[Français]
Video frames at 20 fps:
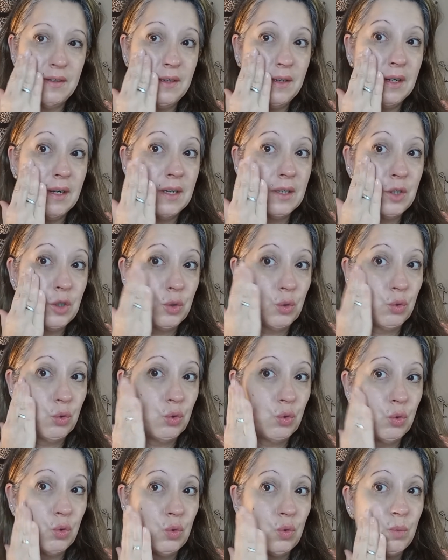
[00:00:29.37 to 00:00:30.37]
Là,
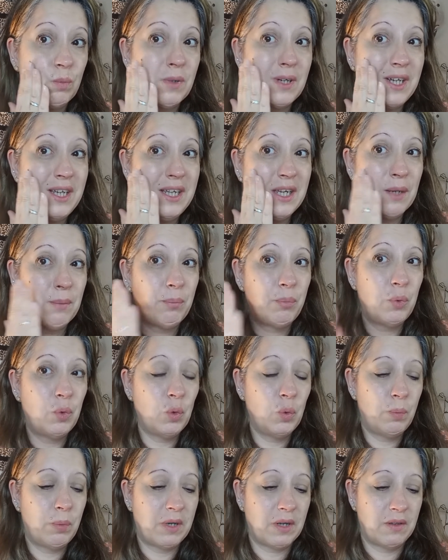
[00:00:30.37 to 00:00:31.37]
je brille un peu
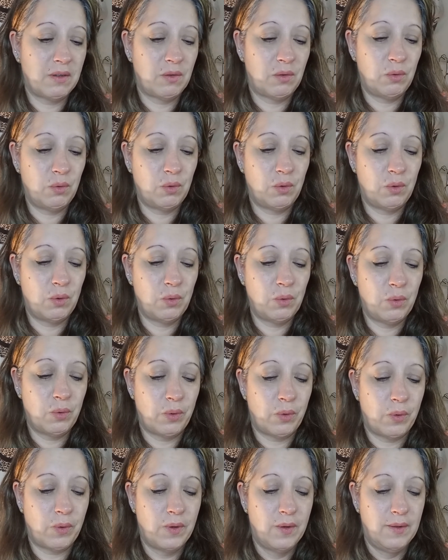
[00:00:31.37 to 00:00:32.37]
parce
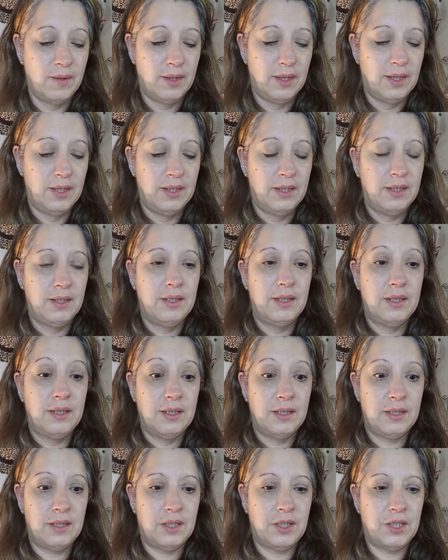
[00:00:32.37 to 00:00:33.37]
que
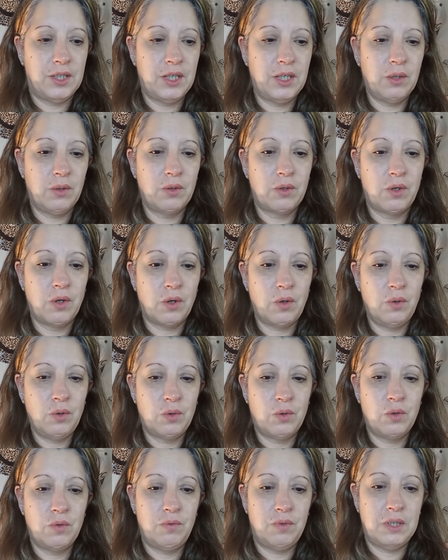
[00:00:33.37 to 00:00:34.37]
j'ai encore le
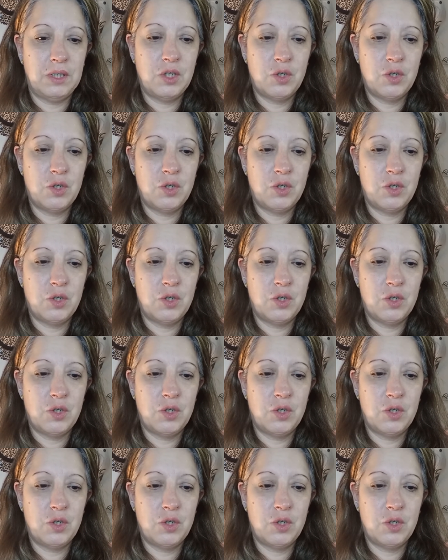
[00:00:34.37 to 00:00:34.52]
Covid.